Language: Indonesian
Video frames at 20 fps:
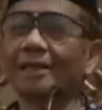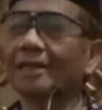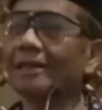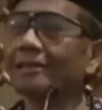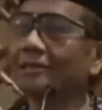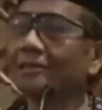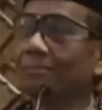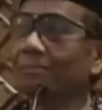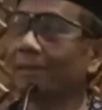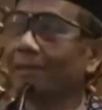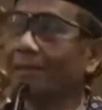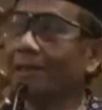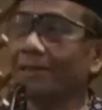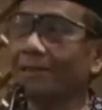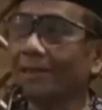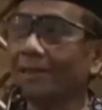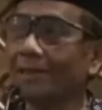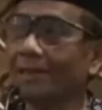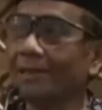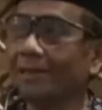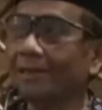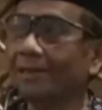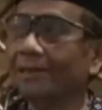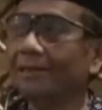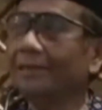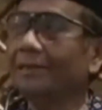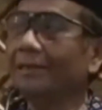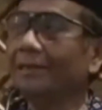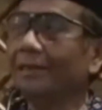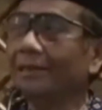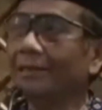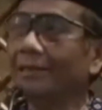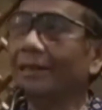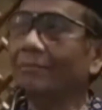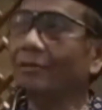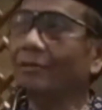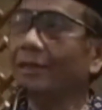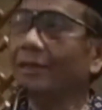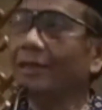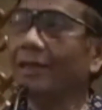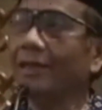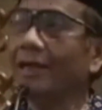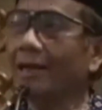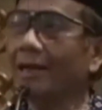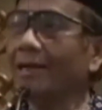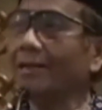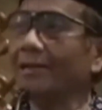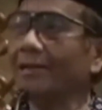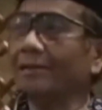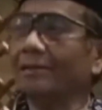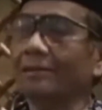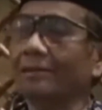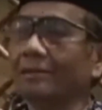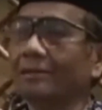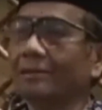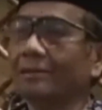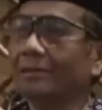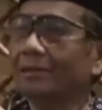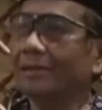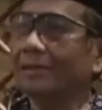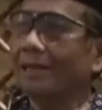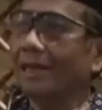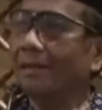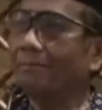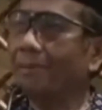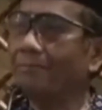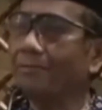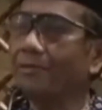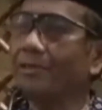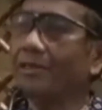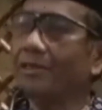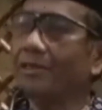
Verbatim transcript: hasil perjanjian yang tidak boleh dilanggar. Siapapun yang